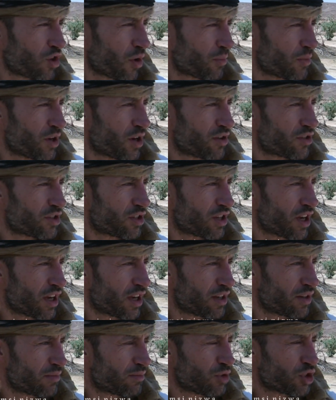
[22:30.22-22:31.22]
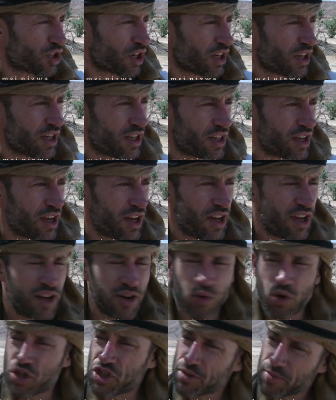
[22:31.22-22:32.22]
لقد توقفنا هنا اليوم
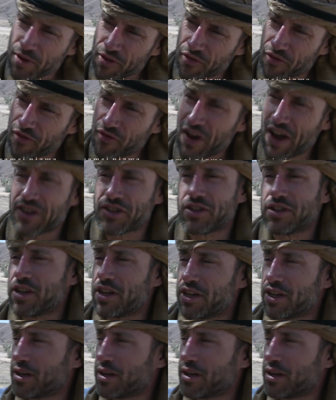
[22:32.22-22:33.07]
في مشديد وهي